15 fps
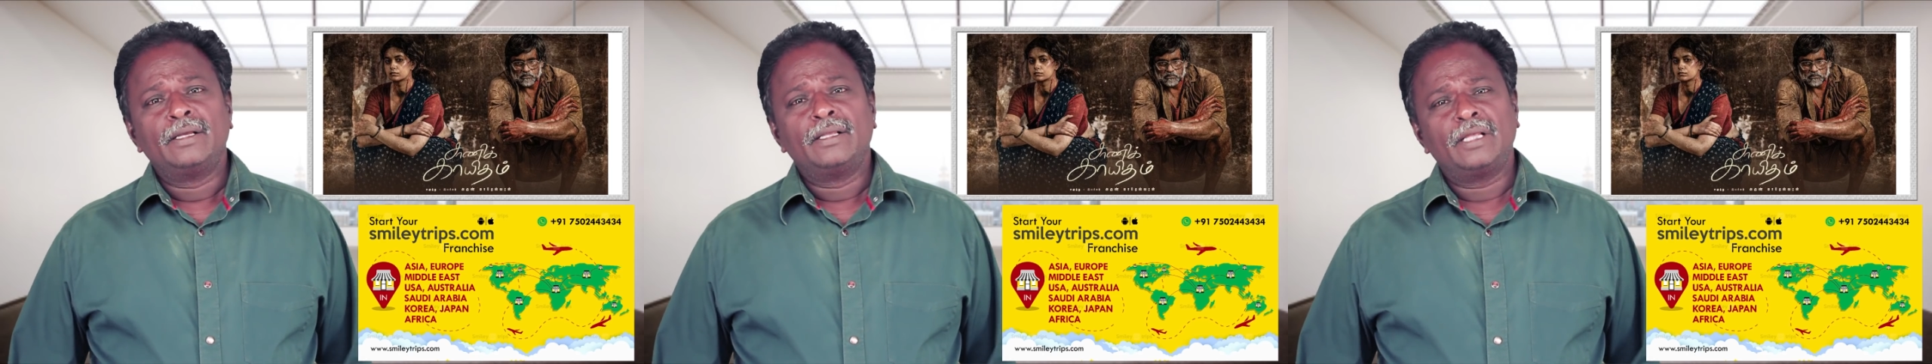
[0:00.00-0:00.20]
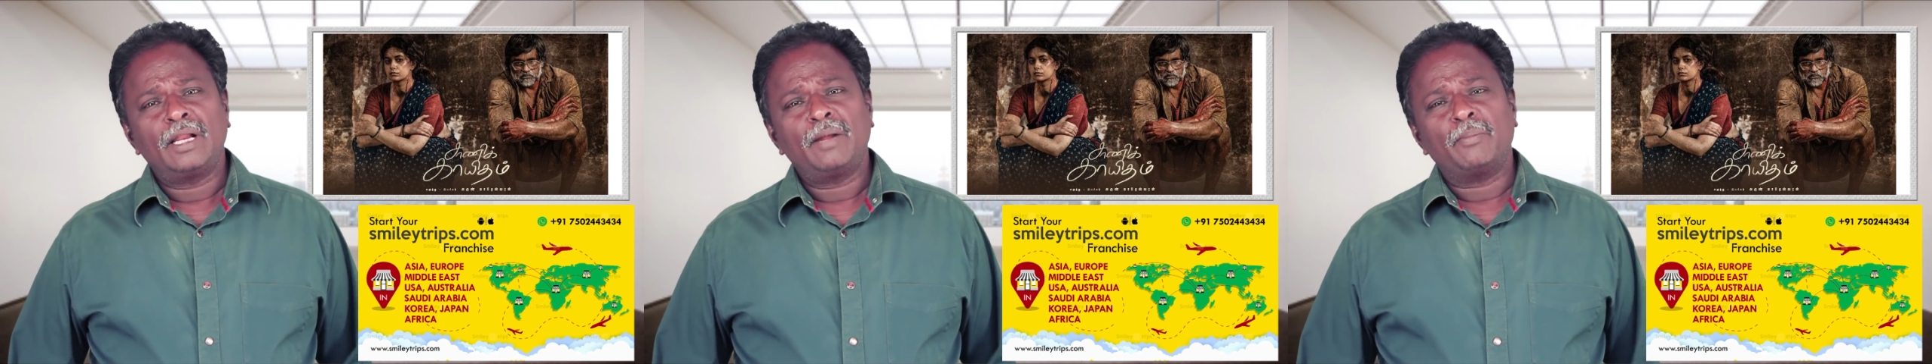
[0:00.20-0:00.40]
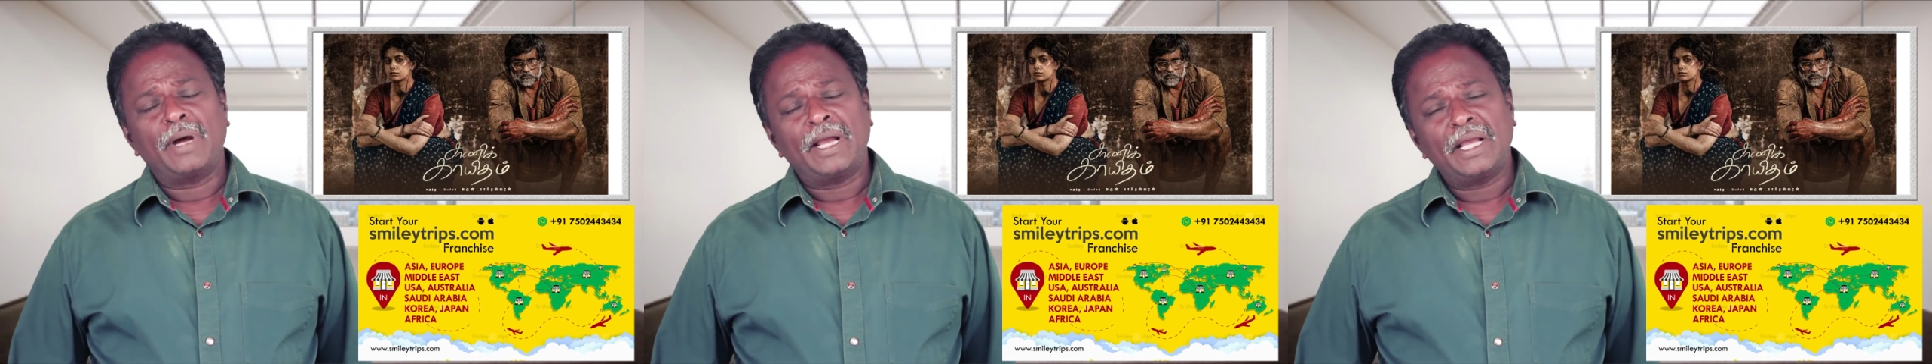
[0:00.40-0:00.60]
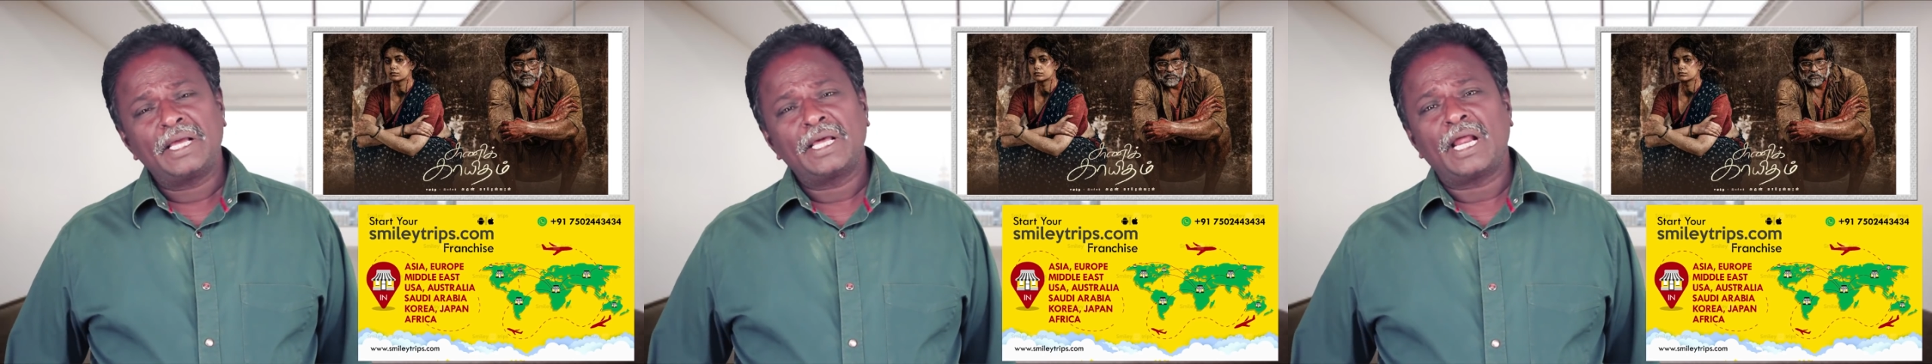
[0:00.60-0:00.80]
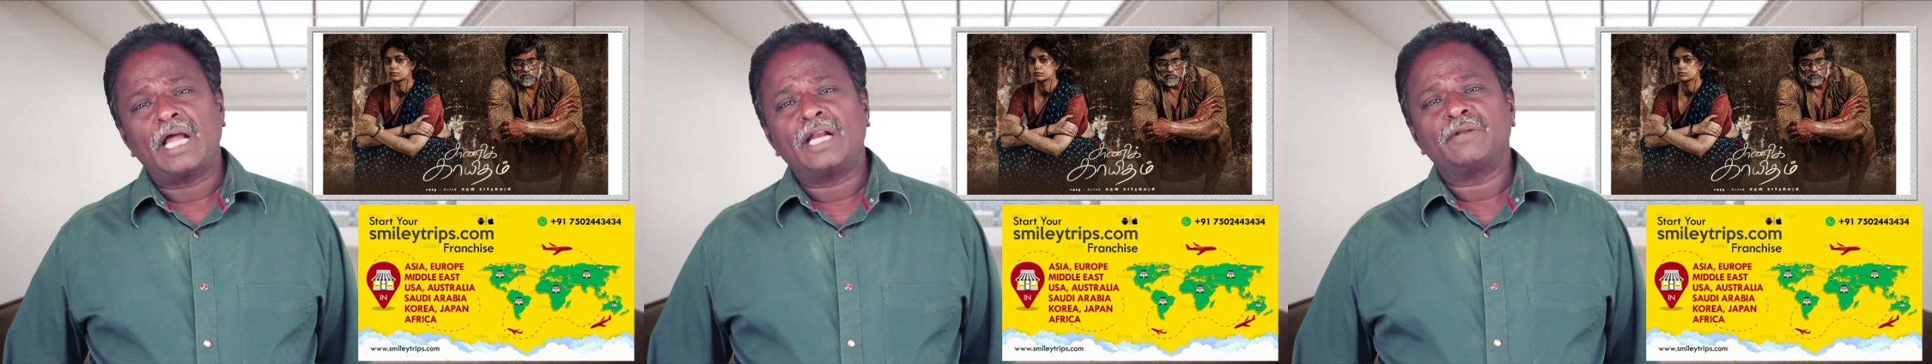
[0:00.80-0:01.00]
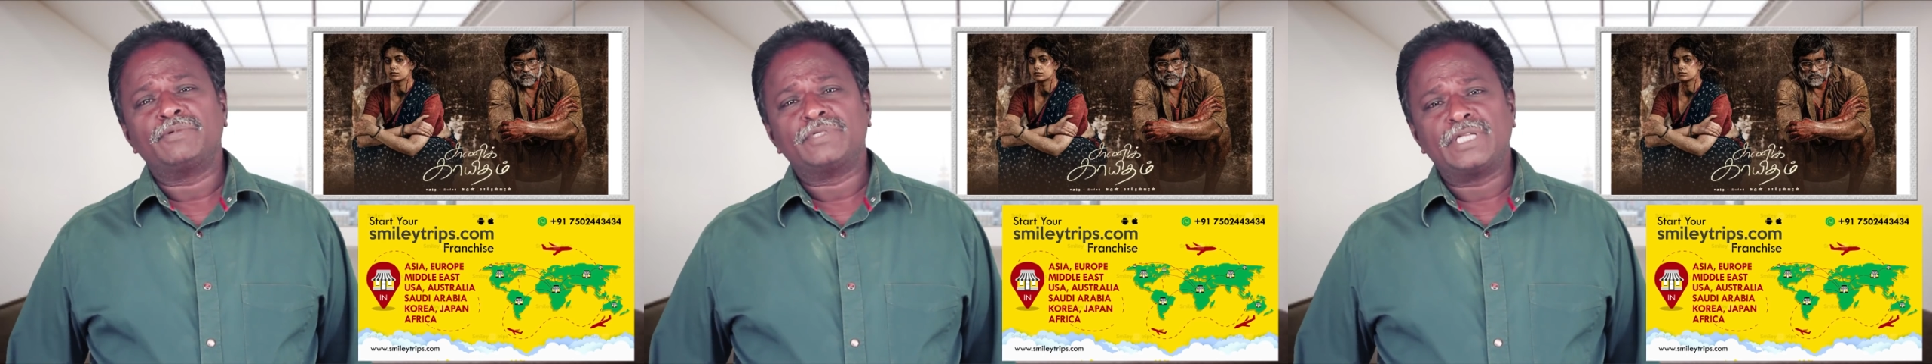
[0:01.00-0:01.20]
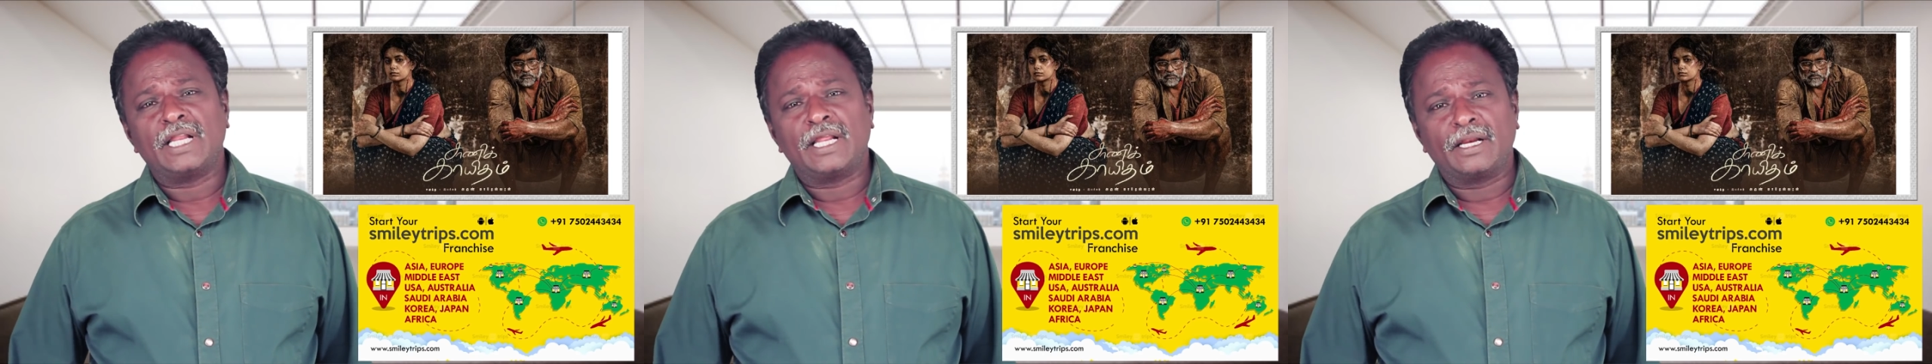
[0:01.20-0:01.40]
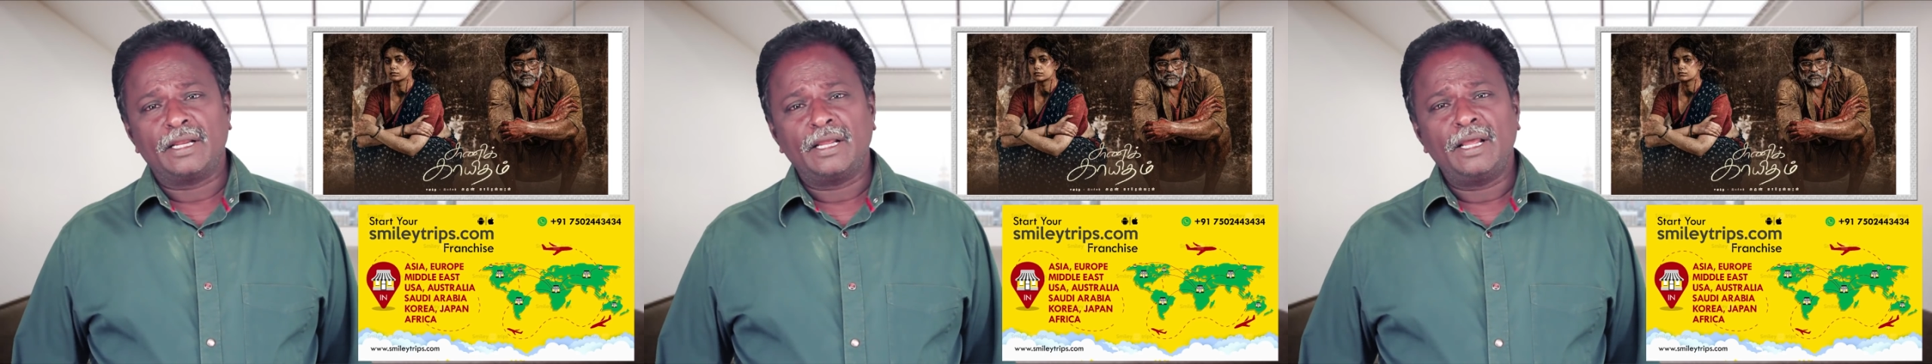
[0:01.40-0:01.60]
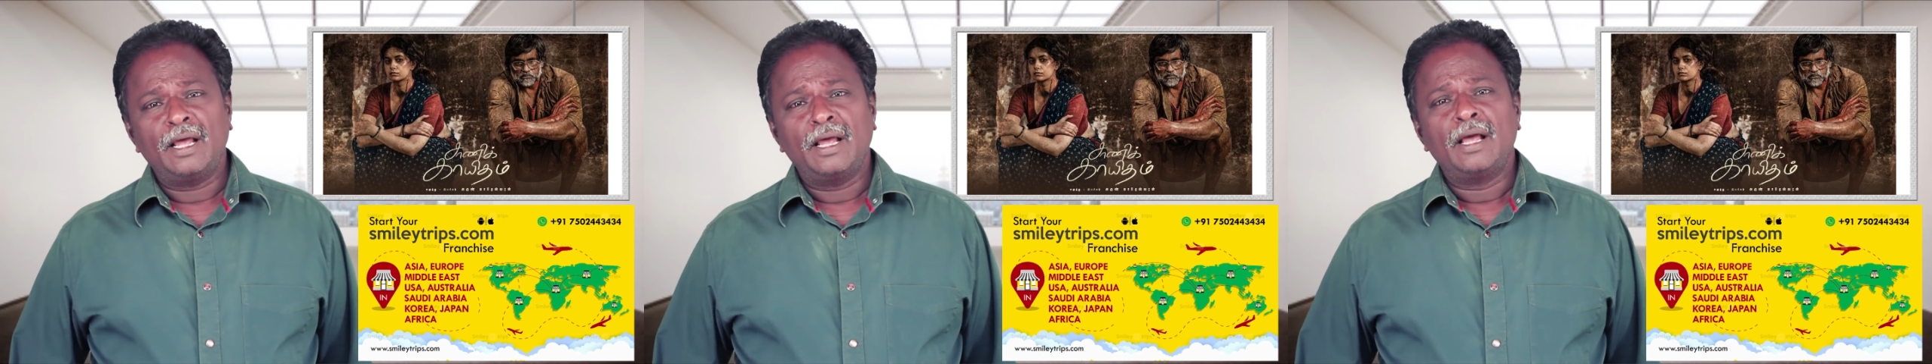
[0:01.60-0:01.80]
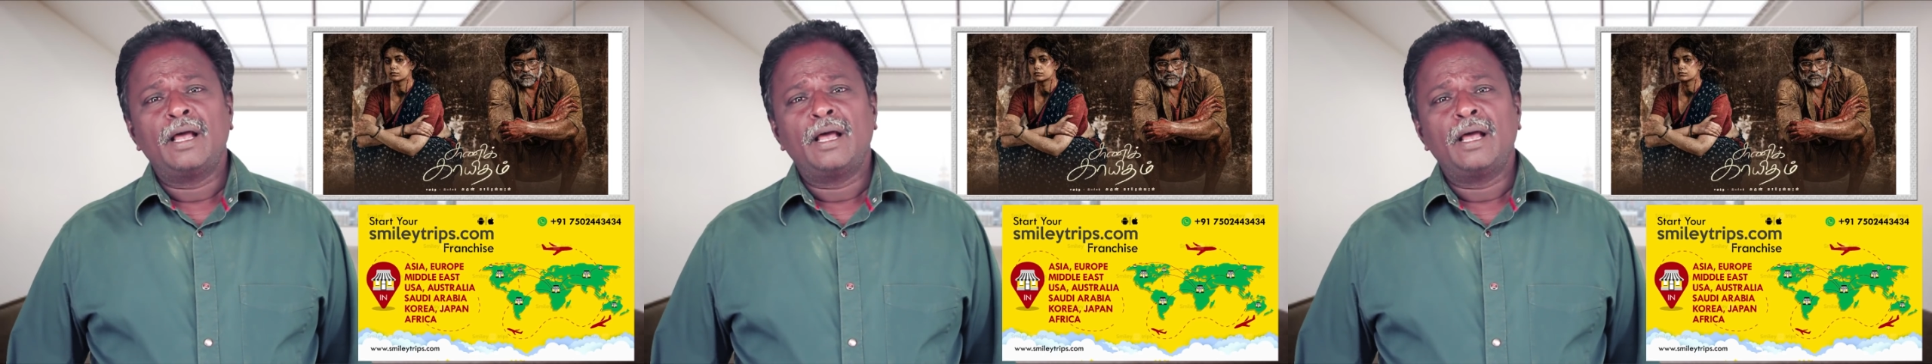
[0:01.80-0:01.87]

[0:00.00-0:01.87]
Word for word: இதெல்லாம் பயங்கர ஆர்டிஃபிஷியலாக இருக்குது